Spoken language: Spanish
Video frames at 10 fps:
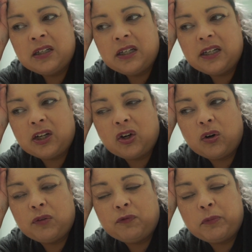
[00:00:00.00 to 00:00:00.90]
y
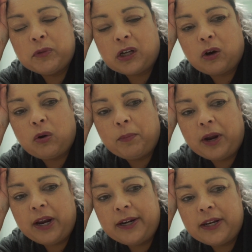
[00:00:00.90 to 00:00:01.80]
fuimos a
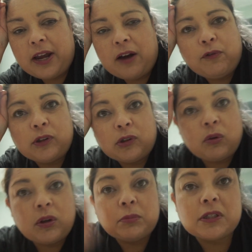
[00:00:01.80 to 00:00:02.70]
comer y ya fue
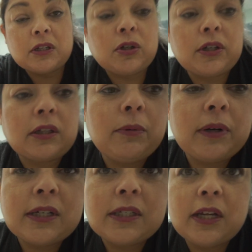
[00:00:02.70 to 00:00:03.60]
todo, hermosas. Ahorita voy
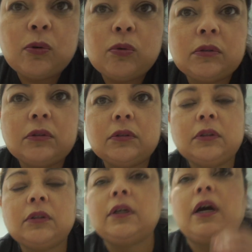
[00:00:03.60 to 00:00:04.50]
a hacer un.
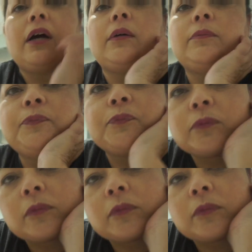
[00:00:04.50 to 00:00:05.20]
Ah,